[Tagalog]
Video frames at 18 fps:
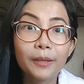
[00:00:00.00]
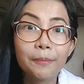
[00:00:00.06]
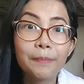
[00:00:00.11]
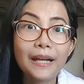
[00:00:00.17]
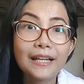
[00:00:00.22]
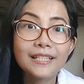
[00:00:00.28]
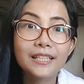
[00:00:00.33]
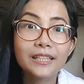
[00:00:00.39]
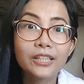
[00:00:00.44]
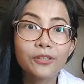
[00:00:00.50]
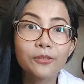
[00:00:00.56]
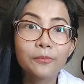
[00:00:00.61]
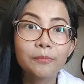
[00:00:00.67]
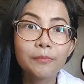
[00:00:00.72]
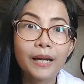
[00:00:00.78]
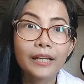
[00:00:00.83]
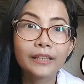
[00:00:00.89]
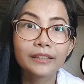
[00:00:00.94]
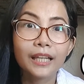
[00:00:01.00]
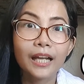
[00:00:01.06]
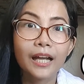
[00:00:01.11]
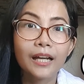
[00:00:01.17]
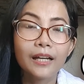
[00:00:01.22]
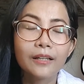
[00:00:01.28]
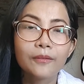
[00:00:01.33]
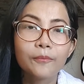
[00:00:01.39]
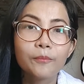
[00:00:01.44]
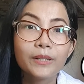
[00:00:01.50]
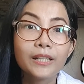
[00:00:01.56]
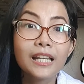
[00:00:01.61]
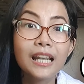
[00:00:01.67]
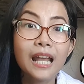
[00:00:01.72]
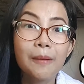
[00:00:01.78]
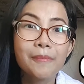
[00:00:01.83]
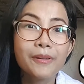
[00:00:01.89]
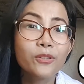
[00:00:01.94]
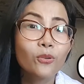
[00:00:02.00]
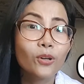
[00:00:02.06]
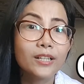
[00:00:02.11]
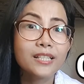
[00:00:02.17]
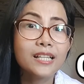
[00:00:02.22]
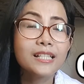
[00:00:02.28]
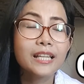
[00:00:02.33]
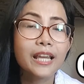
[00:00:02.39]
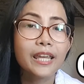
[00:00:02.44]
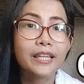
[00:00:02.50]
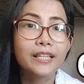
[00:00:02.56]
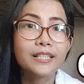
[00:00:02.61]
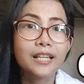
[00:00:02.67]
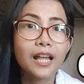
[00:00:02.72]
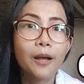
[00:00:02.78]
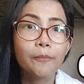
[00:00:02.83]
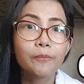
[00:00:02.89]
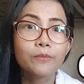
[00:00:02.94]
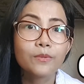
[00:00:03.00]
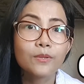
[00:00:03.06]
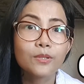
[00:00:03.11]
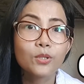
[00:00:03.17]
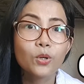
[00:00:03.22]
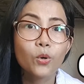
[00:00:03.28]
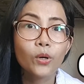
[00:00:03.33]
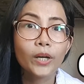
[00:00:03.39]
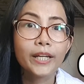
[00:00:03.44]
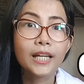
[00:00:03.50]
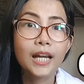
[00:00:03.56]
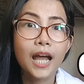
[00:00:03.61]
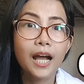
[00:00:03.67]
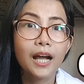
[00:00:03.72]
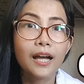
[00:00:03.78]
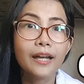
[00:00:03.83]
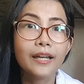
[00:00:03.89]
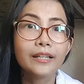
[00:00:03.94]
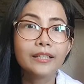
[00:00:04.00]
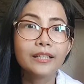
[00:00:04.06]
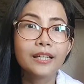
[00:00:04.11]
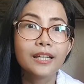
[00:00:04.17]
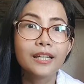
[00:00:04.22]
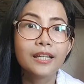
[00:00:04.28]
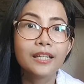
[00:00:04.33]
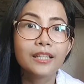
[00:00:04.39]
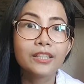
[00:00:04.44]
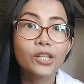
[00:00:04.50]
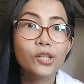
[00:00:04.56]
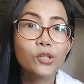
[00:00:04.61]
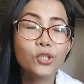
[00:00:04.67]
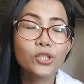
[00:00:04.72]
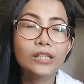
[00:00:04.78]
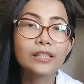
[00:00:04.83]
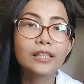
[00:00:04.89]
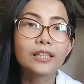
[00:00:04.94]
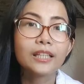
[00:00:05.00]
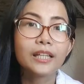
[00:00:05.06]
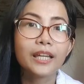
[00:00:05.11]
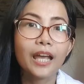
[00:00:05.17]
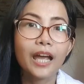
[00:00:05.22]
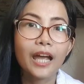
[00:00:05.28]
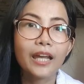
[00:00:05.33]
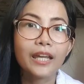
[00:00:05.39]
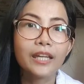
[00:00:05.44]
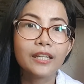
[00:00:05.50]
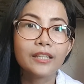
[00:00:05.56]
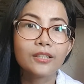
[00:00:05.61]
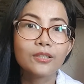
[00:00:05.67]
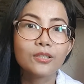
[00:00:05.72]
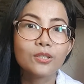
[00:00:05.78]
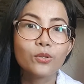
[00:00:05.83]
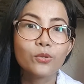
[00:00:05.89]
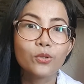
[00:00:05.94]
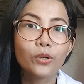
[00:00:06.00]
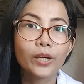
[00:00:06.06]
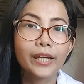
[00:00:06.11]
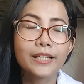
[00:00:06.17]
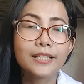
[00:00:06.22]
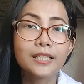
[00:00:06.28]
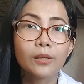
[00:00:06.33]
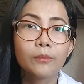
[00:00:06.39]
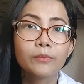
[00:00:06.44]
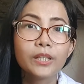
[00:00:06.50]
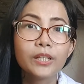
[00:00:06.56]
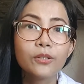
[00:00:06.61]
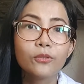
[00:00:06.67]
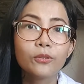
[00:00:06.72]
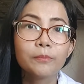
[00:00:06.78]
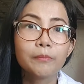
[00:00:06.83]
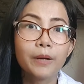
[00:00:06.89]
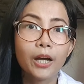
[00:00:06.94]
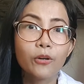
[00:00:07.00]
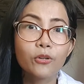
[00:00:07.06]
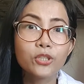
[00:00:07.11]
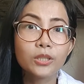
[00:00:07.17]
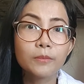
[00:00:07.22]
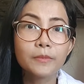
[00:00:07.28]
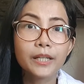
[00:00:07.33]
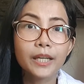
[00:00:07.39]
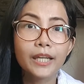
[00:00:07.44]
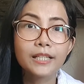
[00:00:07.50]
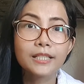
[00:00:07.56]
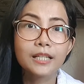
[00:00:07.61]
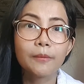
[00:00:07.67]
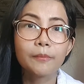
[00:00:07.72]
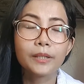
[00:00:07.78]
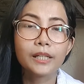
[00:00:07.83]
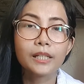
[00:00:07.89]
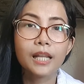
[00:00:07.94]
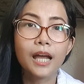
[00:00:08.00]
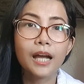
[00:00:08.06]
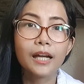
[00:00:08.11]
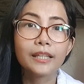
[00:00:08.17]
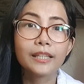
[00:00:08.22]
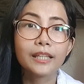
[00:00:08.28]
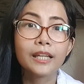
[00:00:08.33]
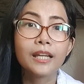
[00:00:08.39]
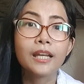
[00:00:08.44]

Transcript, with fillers: capacity ng bata, malalaman nyo kasi sa exam. So, kailangan, hindi nyo siya dadayain. So, yung exam na yun, bago siya mag-exam, kailangan